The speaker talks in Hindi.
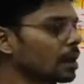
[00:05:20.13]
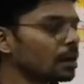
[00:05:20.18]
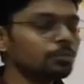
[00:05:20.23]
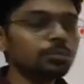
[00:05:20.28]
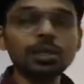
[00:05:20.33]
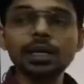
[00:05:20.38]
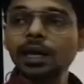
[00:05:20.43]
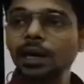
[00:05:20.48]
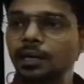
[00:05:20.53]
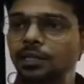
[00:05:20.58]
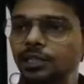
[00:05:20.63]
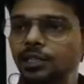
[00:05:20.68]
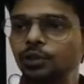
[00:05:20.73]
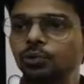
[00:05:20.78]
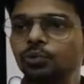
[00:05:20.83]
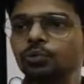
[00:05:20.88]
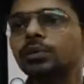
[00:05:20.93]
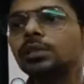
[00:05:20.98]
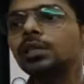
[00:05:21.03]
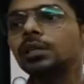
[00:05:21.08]
अब कैसे
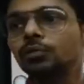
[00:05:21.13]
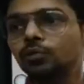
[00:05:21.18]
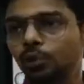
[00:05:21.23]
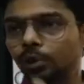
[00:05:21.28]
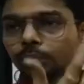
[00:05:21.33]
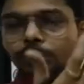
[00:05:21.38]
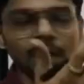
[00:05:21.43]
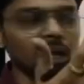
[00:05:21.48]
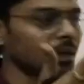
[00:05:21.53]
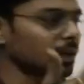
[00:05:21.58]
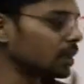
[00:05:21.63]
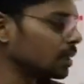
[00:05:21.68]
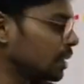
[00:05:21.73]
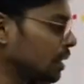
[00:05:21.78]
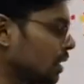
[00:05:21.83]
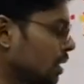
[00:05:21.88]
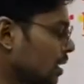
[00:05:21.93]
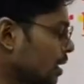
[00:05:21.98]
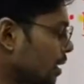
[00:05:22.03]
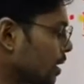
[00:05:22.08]
होता है वो हम आगे
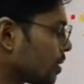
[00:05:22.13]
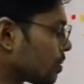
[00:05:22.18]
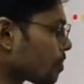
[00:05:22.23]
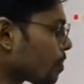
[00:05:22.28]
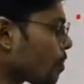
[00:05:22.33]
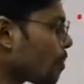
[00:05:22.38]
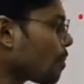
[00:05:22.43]
देखेंगे